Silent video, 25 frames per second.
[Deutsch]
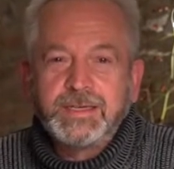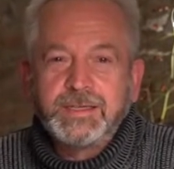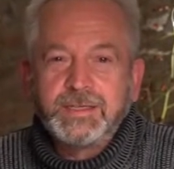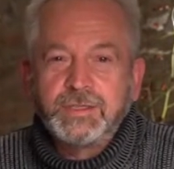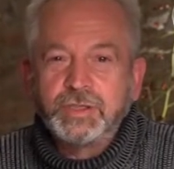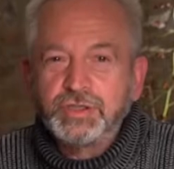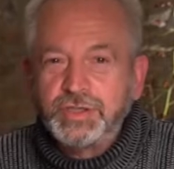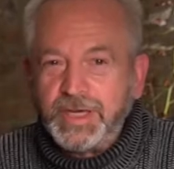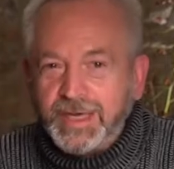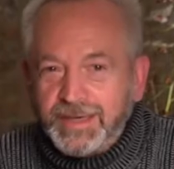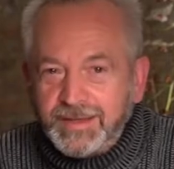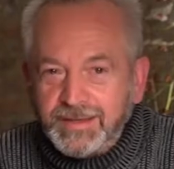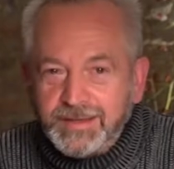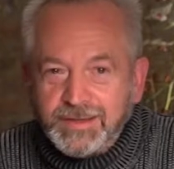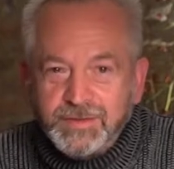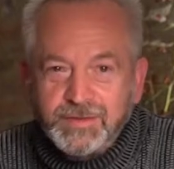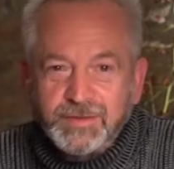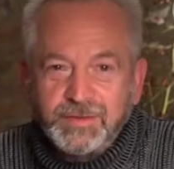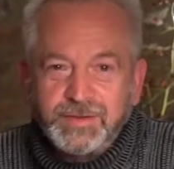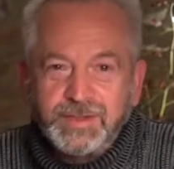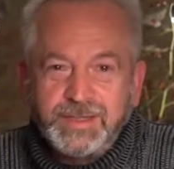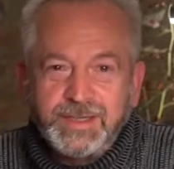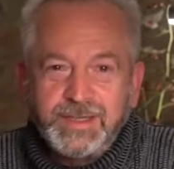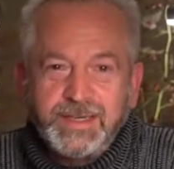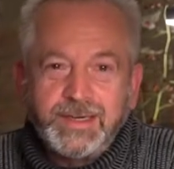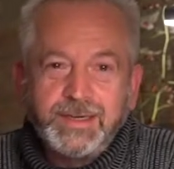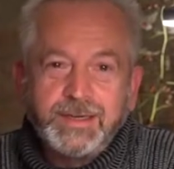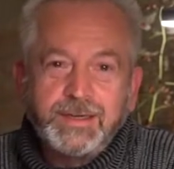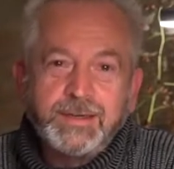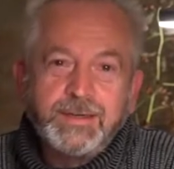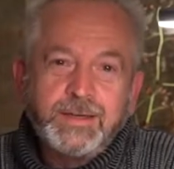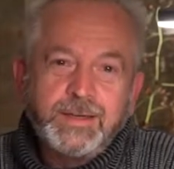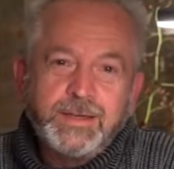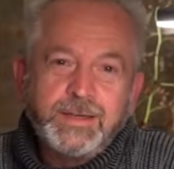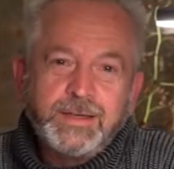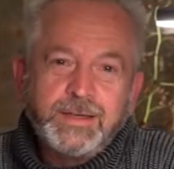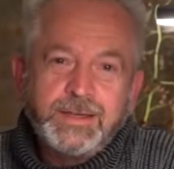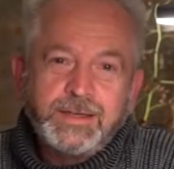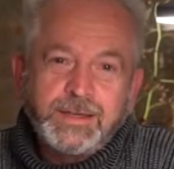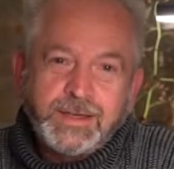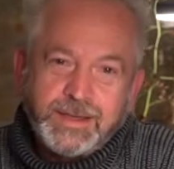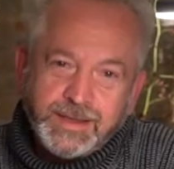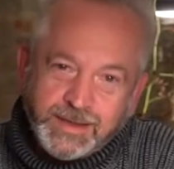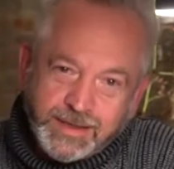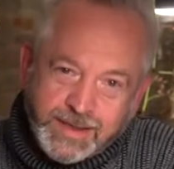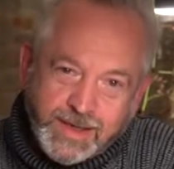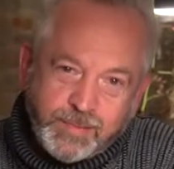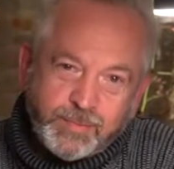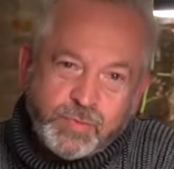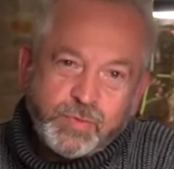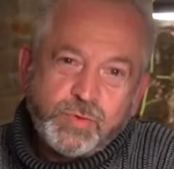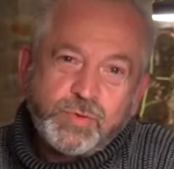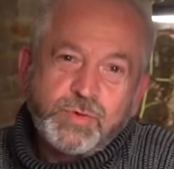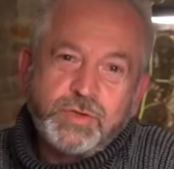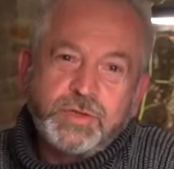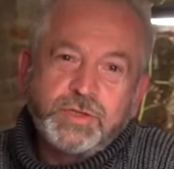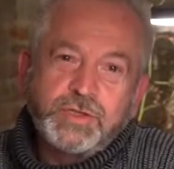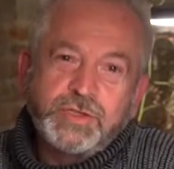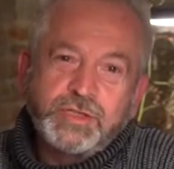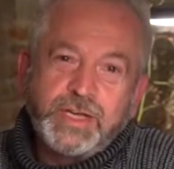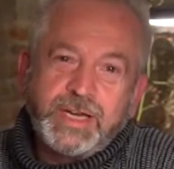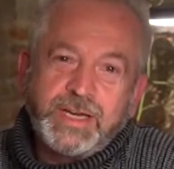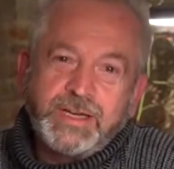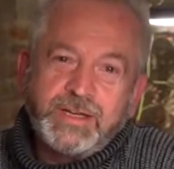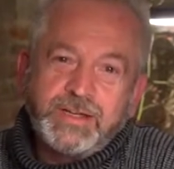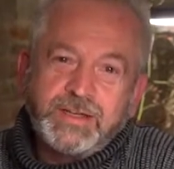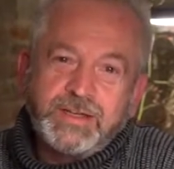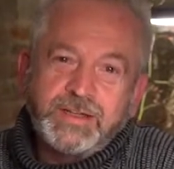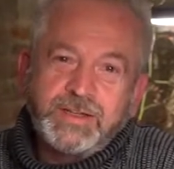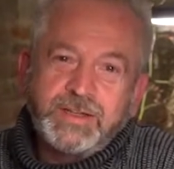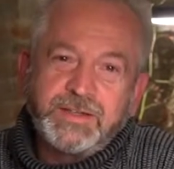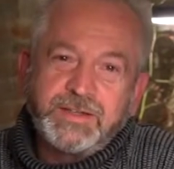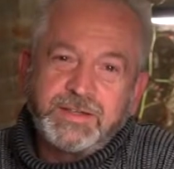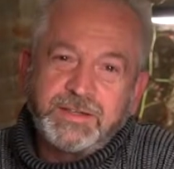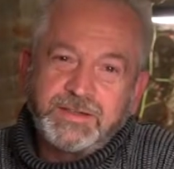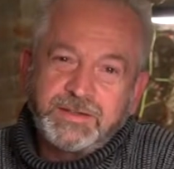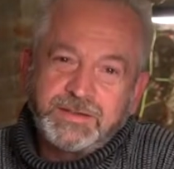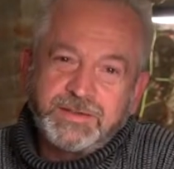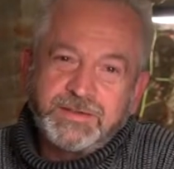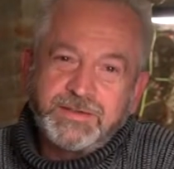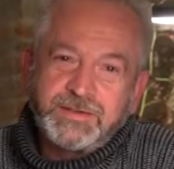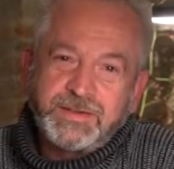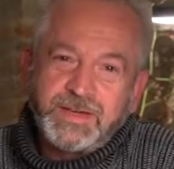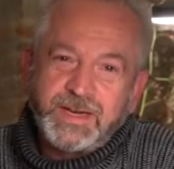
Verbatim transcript: Geschenke und der Kinderbuchgeschenke.